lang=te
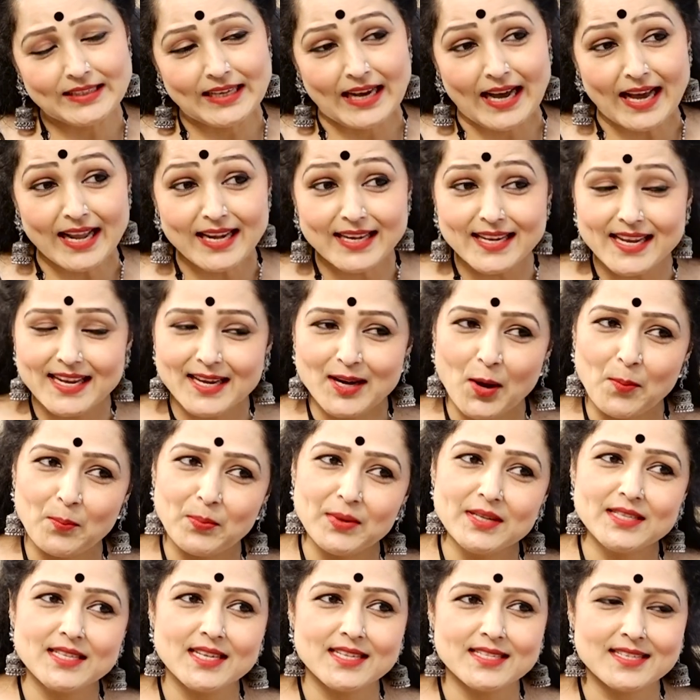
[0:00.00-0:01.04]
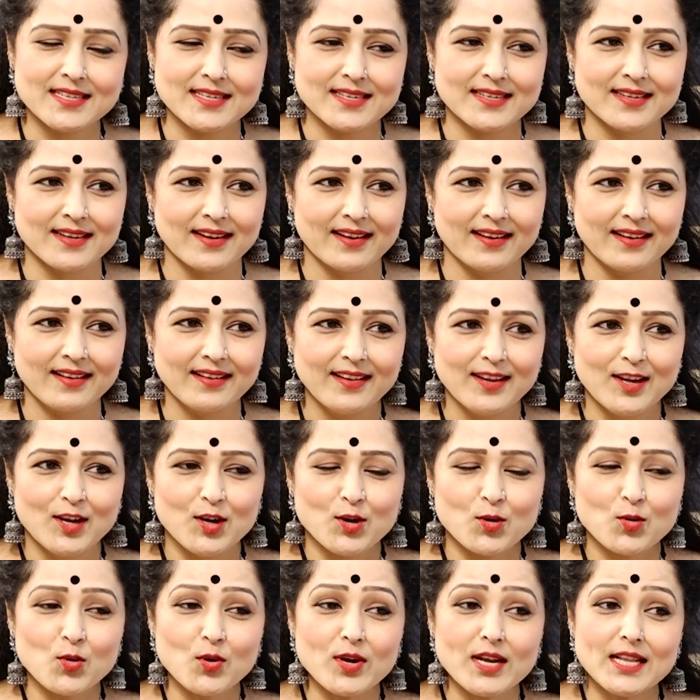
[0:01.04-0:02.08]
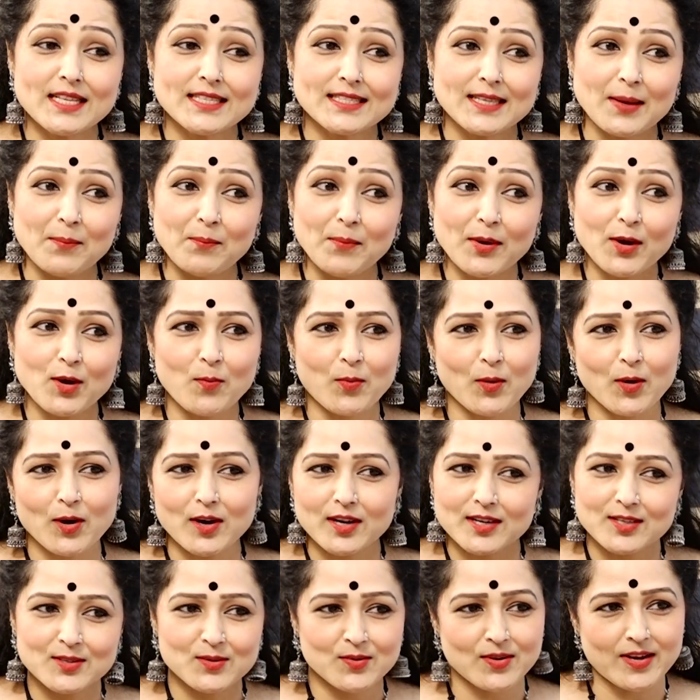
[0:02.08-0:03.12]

దానికి కాంపెన్సేషన్ గా కొన్ని సమ్మర్ లో ప్రొడక్ట్స్